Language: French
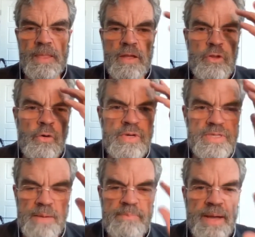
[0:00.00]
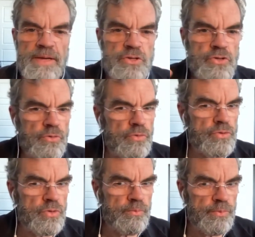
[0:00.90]
Donc, ça prend ce,
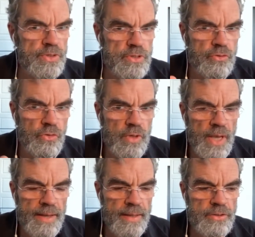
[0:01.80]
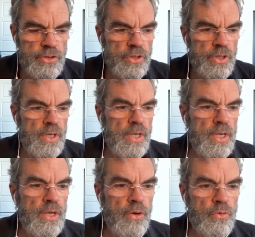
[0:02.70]
petit trucage
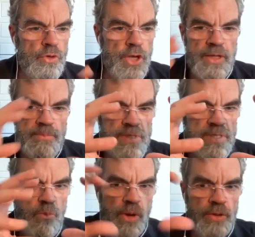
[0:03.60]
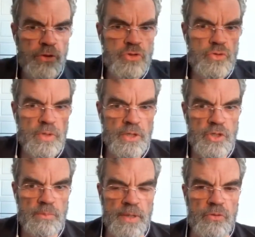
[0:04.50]
euh, où il y a des petites boîtes de son
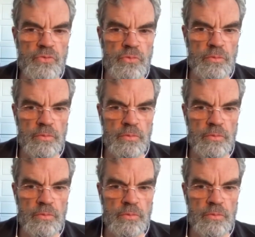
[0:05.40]
cachées partout